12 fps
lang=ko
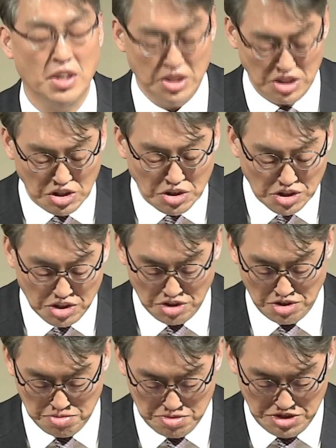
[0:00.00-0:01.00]
이거를
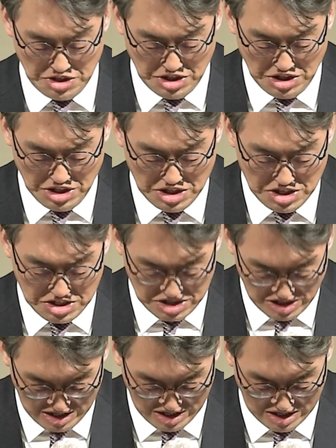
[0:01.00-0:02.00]
여러분이
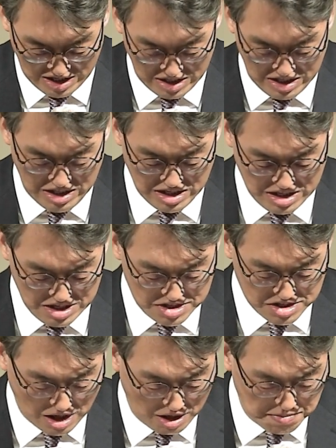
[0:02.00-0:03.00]
잘
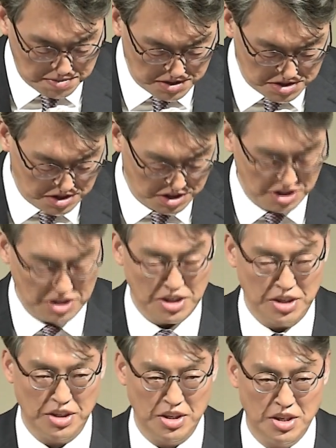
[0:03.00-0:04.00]
살피셔야 된다.
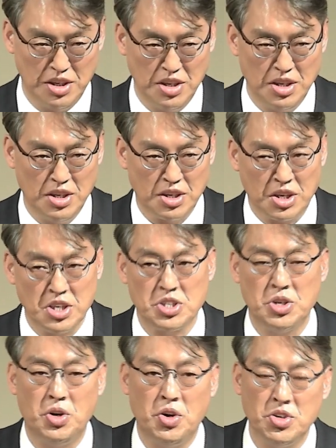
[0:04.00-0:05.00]

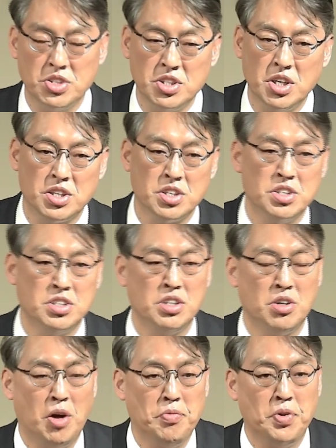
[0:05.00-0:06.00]
그래서 어찌하든지
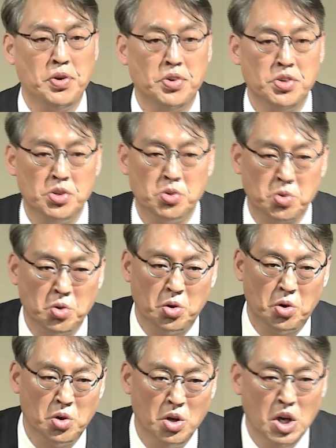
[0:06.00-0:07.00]
화평을
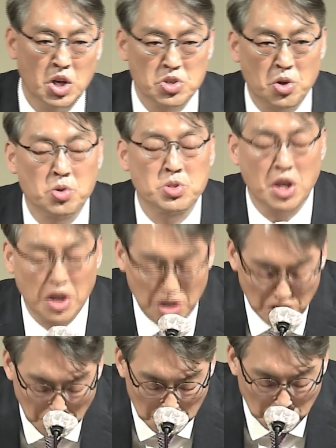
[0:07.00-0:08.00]
이루고 서로
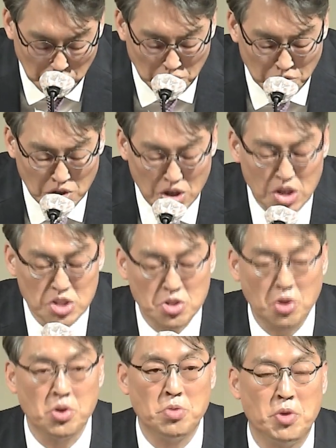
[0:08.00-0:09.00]
사랑하고
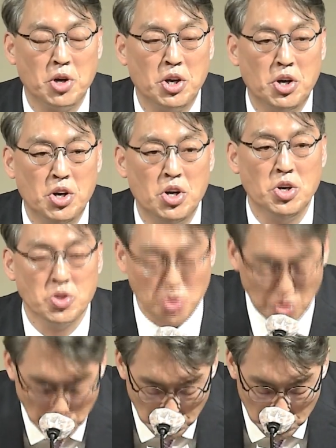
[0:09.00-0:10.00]
서로 뭐요?
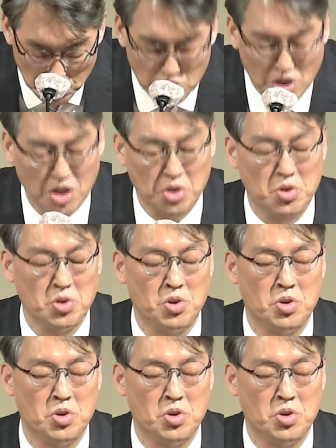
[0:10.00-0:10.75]
존중하고